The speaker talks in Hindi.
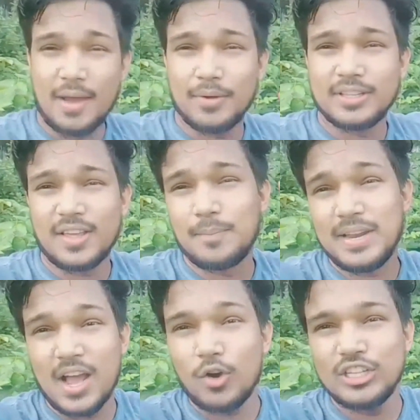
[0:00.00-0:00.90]
क्या बोलते हैं
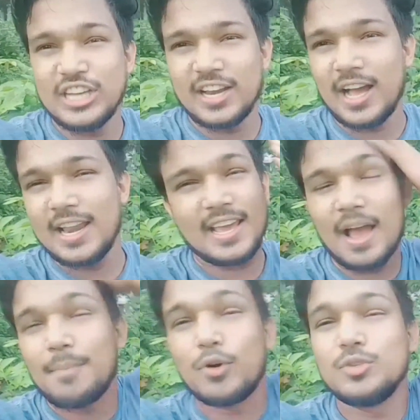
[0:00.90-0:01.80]
बिना कोई जानकारी
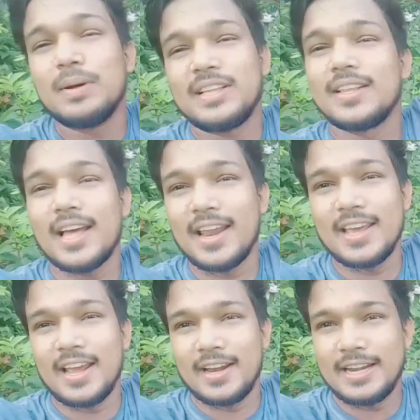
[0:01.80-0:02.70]
के आपको कुछ बताता
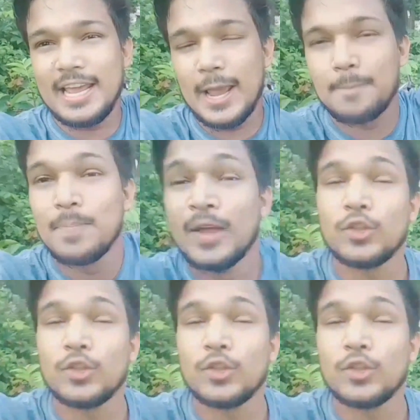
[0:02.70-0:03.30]
नहीं है ठीक है